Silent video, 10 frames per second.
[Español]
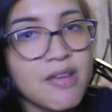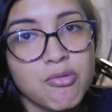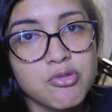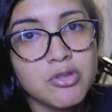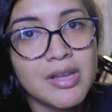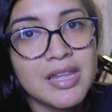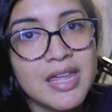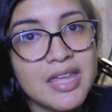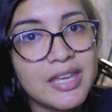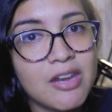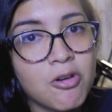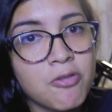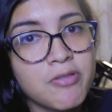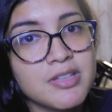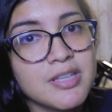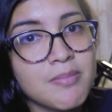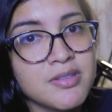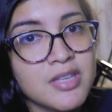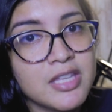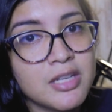funcionalidades que nos ofrece
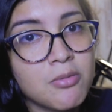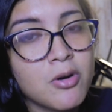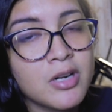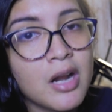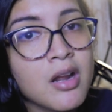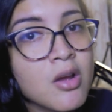MSI Afterburner.